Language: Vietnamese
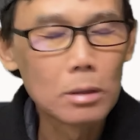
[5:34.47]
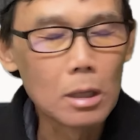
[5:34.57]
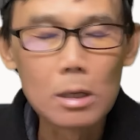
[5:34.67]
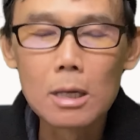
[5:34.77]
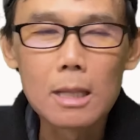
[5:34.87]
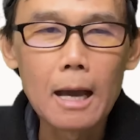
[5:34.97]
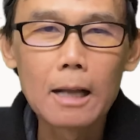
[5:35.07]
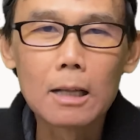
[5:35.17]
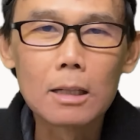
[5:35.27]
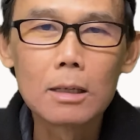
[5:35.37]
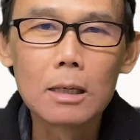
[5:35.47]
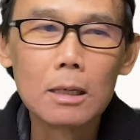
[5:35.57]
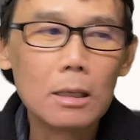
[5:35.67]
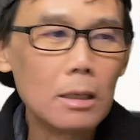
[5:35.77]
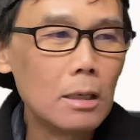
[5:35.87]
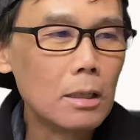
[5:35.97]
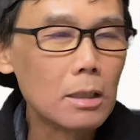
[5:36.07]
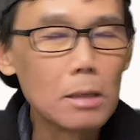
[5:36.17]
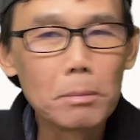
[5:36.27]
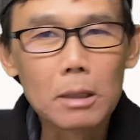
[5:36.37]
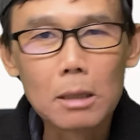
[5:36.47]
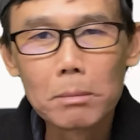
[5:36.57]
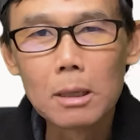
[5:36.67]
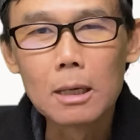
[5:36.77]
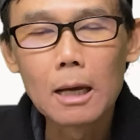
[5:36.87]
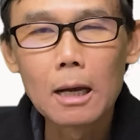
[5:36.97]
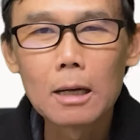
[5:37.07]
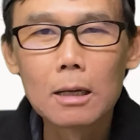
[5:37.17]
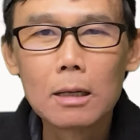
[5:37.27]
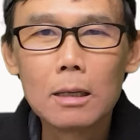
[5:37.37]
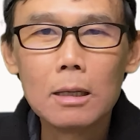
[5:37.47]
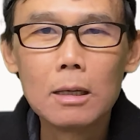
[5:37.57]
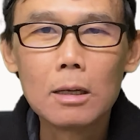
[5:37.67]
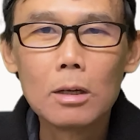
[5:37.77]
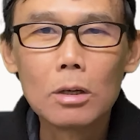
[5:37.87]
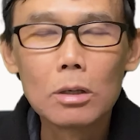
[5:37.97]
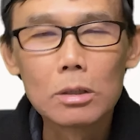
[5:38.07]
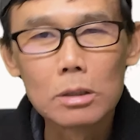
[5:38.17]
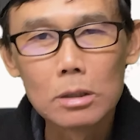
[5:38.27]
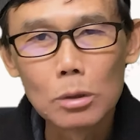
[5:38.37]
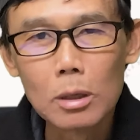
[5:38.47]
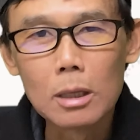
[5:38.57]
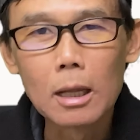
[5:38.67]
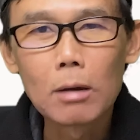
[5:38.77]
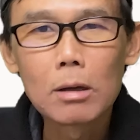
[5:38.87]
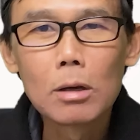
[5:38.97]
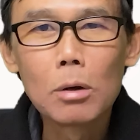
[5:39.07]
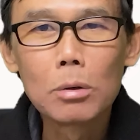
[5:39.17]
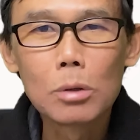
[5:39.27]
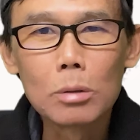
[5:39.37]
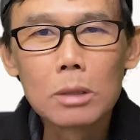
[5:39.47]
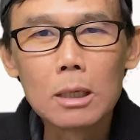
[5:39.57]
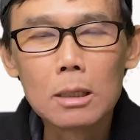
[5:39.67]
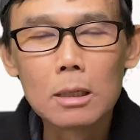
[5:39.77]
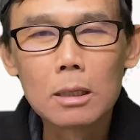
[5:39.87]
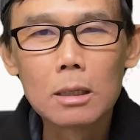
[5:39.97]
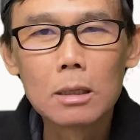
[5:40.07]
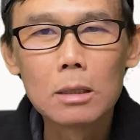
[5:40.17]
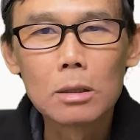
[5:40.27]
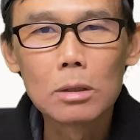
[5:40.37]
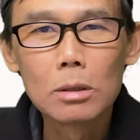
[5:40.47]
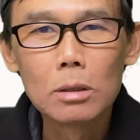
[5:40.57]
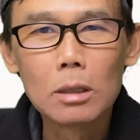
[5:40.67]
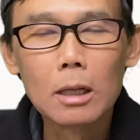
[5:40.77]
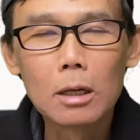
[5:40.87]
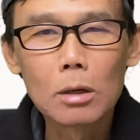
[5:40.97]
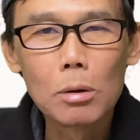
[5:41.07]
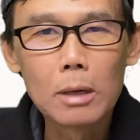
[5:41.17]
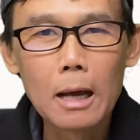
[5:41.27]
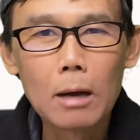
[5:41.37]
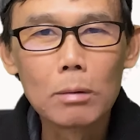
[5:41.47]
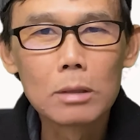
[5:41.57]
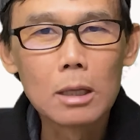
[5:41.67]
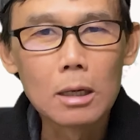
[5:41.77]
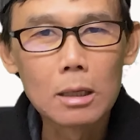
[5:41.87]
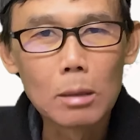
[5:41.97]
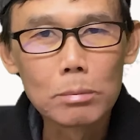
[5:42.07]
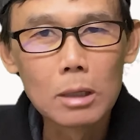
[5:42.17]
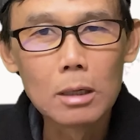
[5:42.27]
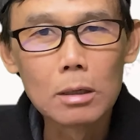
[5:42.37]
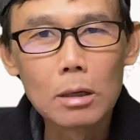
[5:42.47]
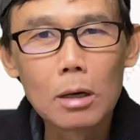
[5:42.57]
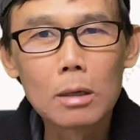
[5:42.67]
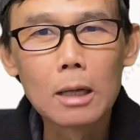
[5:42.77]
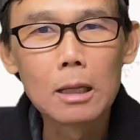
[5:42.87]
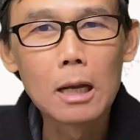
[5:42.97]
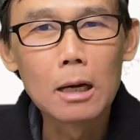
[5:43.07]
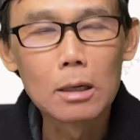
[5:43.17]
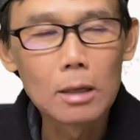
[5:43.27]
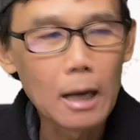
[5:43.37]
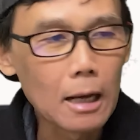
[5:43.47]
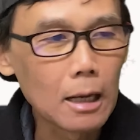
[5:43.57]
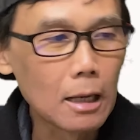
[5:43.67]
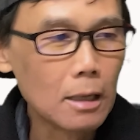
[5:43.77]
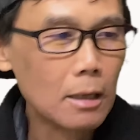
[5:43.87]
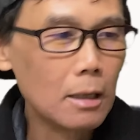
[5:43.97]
chỉ y chang vậy thôi à nhưng mà tiếng mỹ khác tùy theo cái ngôi chủ từ đó là nó ngôi nào thì cái động từ nó đánh dần nó khác nha